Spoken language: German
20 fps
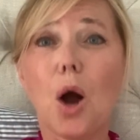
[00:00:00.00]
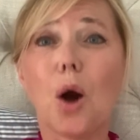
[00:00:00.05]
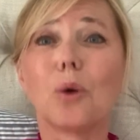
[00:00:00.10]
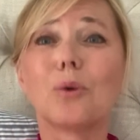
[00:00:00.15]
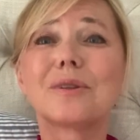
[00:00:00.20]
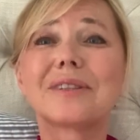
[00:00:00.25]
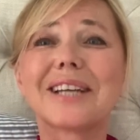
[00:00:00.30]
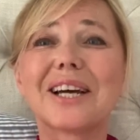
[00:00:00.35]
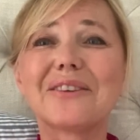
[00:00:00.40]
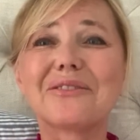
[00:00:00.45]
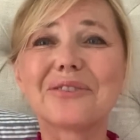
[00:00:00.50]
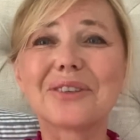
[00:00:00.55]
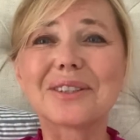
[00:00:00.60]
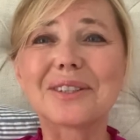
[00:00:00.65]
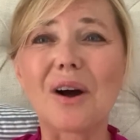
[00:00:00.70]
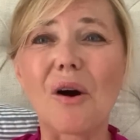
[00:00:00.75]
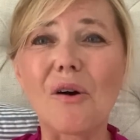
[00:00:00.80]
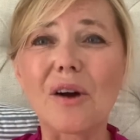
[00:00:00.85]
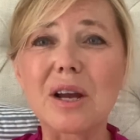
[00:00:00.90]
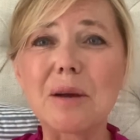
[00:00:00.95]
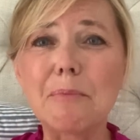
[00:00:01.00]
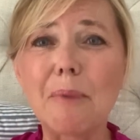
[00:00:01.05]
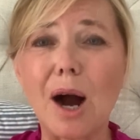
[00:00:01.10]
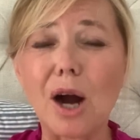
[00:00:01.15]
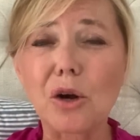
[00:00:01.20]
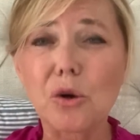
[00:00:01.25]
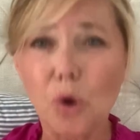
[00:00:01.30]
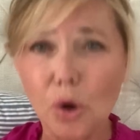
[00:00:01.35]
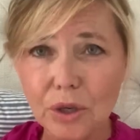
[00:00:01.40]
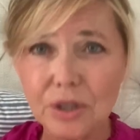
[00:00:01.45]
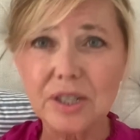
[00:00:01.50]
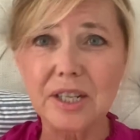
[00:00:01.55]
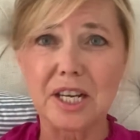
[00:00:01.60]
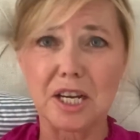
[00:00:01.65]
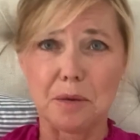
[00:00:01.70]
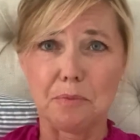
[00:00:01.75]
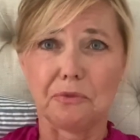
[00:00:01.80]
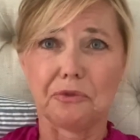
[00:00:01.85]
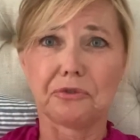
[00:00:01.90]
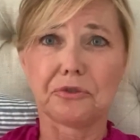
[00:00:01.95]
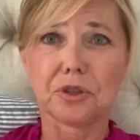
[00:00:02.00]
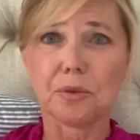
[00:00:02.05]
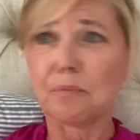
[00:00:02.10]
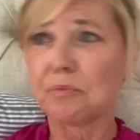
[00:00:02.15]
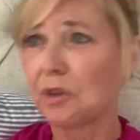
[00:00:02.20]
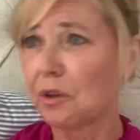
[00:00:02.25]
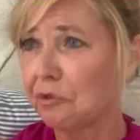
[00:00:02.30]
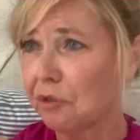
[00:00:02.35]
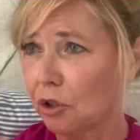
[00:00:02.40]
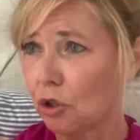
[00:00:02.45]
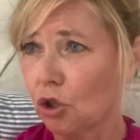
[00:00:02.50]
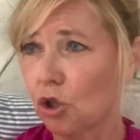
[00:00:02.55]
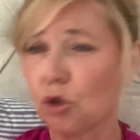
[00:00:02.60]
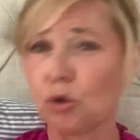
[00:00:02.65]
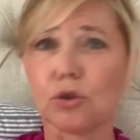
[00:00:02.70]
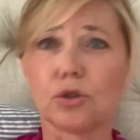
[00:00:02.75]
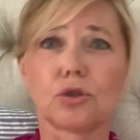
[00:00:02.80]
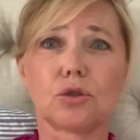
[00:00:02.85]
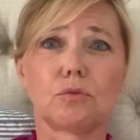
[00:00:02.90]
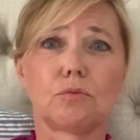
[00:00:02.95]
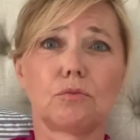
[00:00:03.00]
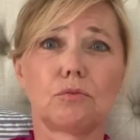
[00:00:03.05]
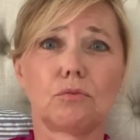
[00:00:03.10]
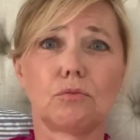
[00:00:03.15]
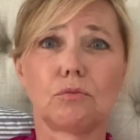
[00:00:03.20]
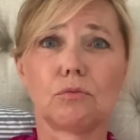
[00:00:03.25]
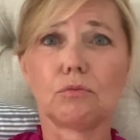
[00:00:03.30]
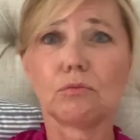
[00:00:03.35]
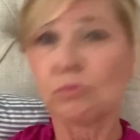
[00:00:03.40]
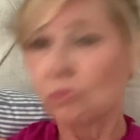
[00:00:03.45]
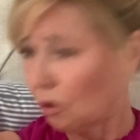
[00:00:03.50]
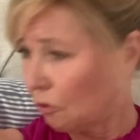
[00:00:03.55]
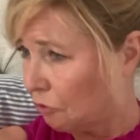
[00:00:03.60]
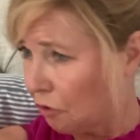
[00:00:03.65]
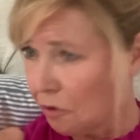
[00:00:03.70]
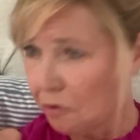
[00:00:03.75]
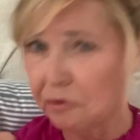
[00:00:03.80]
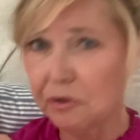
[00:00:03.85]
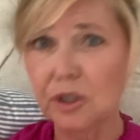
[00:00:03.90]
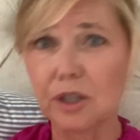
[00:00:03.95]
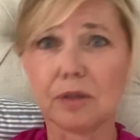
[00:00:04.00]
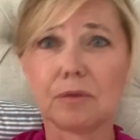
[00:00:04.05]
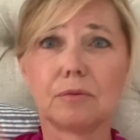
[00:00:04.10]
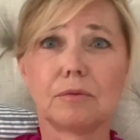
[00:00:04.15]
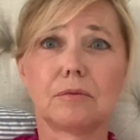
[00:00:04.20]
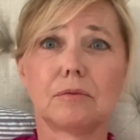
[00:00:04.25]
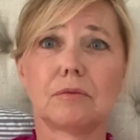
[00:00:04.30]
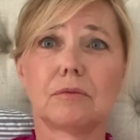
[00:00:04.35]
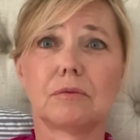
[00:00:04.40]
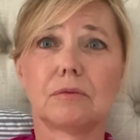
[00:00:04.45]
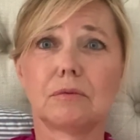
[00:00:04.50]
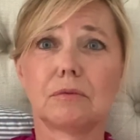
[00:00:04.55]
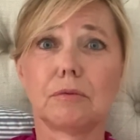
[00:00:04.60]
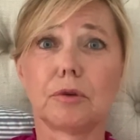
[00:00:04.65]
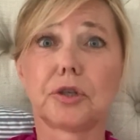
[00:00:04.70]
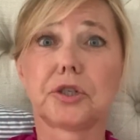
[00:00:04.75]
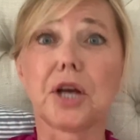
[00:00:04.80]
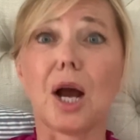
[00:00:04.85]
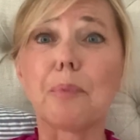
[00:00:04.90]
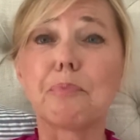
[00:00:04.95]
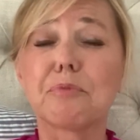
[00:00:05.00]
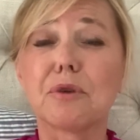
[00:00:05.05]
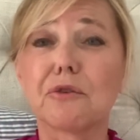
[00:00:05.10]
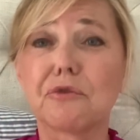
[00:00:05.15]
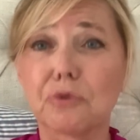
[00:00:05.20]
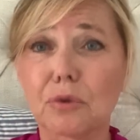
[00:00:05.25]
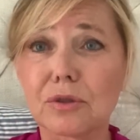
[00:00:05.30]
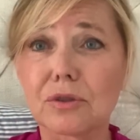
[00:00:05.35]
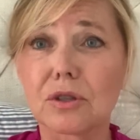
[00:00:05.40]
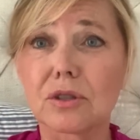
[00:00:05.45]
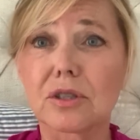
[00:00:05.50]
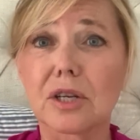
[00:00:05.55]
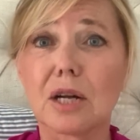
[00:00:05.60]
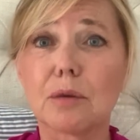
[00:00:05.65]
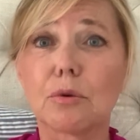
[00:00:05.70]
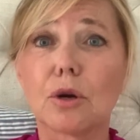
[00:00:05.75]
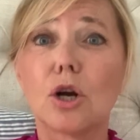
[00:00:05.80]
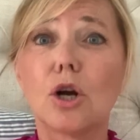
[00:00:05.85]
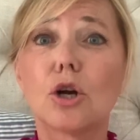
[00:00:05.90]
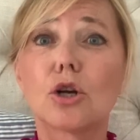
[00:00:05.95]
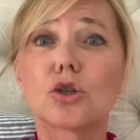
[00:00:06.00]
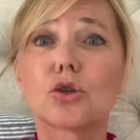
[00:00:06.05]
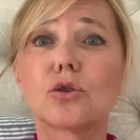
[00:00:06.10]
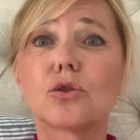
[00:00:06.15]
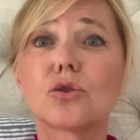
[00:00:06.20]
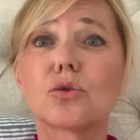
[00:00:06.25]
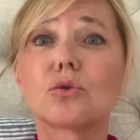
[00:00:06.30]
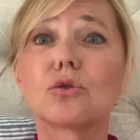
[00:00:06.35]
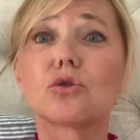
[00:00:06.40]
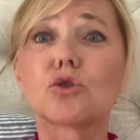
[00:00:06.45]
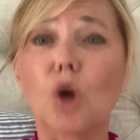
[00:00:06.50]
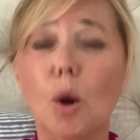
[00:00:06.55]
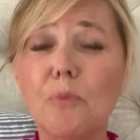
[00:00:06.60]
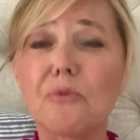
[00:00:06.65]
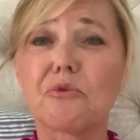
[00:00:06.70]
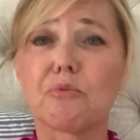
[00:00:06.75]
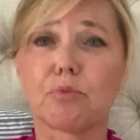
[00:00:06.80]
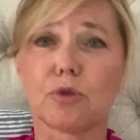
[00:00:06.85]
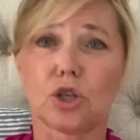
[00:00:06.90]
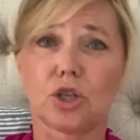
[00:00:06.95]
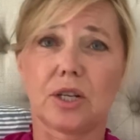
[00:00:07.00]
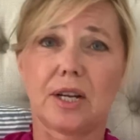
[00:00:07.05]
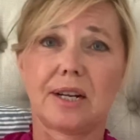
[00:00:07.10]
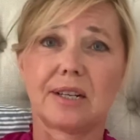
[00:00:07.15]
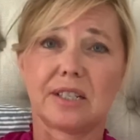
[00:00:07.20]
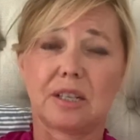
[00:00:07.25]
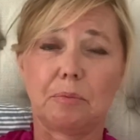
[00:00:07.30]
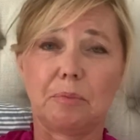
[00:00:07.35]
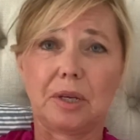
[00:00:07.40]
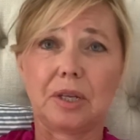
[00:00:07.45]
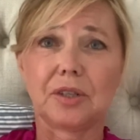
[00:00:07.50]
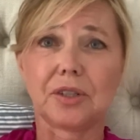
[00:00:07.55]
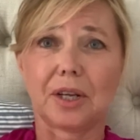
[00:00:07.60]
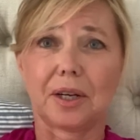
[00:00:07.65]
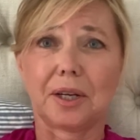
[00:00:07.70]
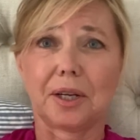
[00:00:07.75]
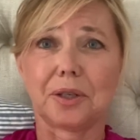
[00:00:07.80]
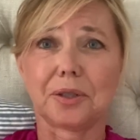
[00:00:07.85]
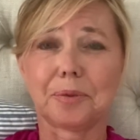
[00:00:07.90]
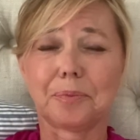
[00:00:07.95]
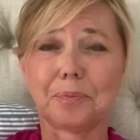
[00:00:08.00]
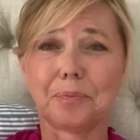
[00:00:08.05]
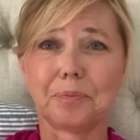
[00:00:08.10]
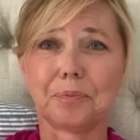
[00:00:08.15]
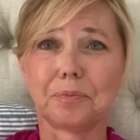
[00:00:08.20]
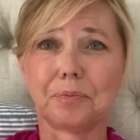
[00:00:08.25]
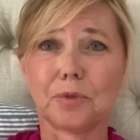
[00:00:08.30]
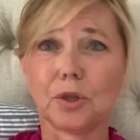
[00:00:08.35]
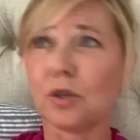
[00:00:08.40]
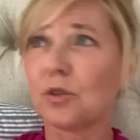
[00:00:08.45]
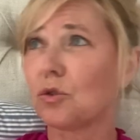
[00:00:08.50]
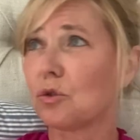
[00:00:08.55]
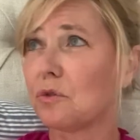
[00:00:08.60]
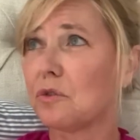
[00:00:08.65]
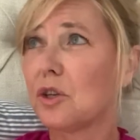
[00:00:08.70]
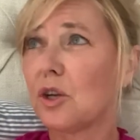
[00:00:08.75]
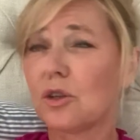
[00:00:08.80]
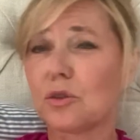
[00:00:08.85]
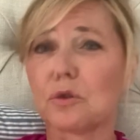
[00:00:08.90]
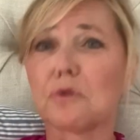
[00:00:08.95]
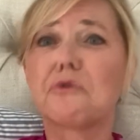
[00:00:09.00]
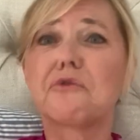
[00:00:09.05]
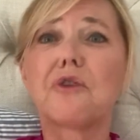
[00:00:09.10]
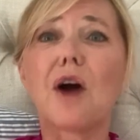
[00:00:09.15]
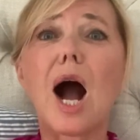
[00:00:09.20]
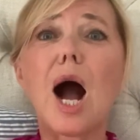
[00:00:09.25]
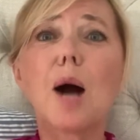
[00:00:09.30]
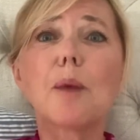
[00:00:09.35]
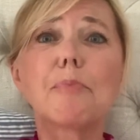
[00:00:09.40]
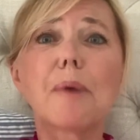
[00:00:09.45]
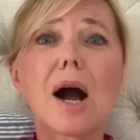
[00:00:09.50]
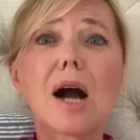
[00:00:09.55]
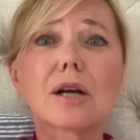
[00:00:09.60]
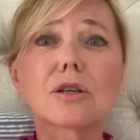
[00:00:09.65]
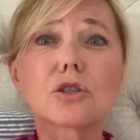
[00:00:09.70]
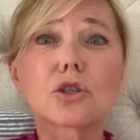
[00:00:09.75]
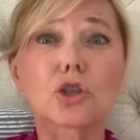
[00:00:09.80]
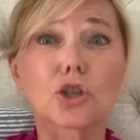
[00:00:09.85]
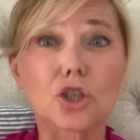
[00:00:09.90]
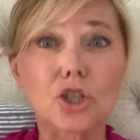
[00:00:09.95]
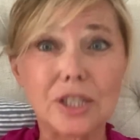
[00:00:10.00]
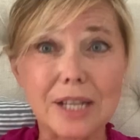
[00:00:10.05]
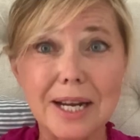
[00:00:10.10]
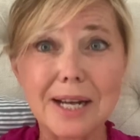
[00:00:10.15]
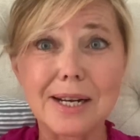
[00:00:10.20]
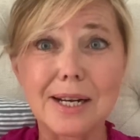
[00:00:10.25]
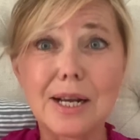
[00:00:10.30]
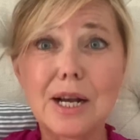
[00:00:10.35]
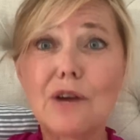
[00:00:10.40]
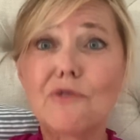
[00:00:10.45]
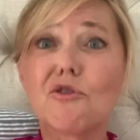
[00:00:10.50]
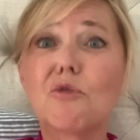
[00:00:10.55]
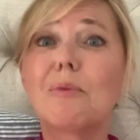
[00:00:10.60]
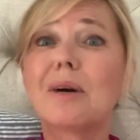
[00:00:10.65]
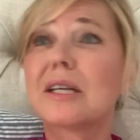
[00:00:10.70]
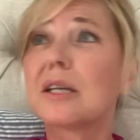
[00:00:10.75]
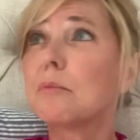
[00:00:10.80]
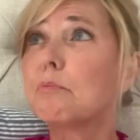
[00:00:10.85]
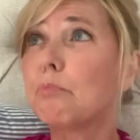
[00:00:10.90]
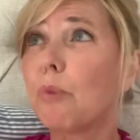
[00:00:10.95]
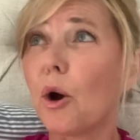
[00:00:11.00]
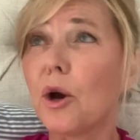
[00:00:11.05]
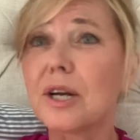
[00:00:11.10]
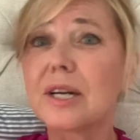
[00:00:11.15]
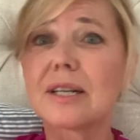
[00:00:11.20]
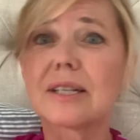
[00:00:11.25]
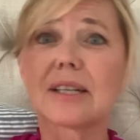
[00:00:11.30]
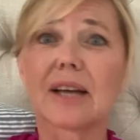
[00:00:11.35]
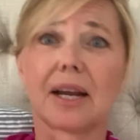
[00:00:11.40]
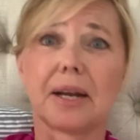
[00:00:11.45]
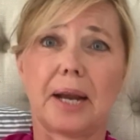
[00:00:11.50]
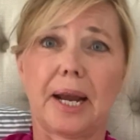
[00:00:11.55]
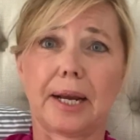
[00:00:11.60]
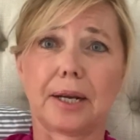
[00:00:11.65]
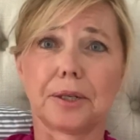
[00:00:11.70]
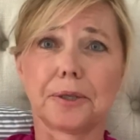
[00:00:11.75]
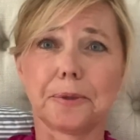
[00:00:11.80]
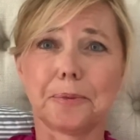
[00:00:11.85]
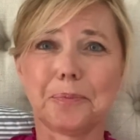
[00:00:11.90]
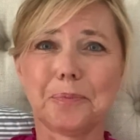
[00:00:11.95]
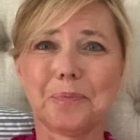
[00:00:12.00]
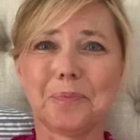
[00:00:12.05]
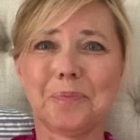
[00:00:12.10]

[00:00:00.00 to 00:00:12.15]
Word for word: Und dann wird auch im Akkord geimpft. Der vierte Schuss. Der fünfte. Ich habe mir vorsichtshalber schon so einen Tropf bestellt im Internet. Ne? So, ein, so ein fahrbares Gestell, wo man den Beutel dranhängt.